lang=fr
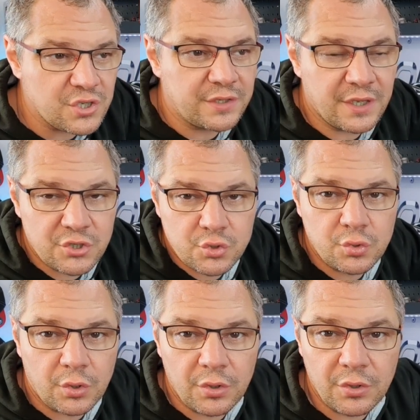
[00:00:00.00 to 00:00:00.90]
Hein, 4
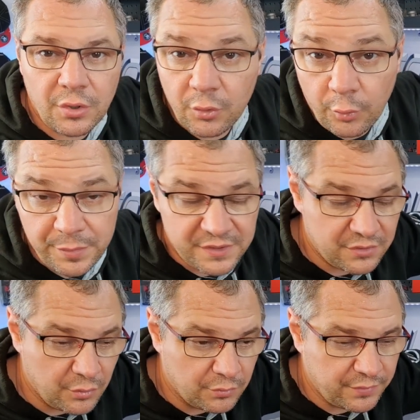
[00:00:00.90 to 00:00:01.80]
jours euh, en
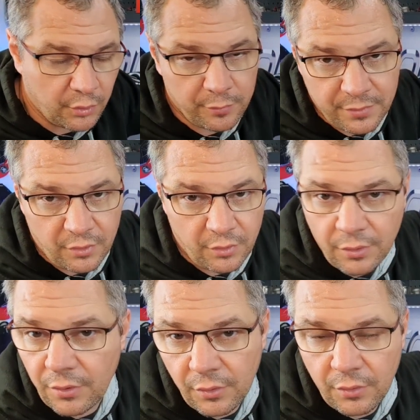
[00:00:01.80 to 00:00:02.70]
compétition, enfin,
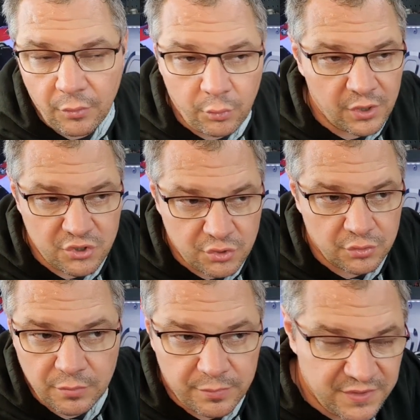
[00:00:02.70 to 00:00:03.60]
en roulage
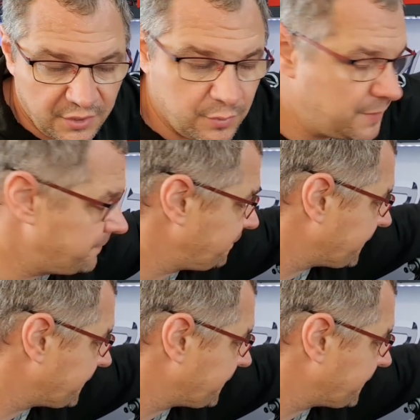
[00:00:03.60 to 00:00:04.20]
circuit.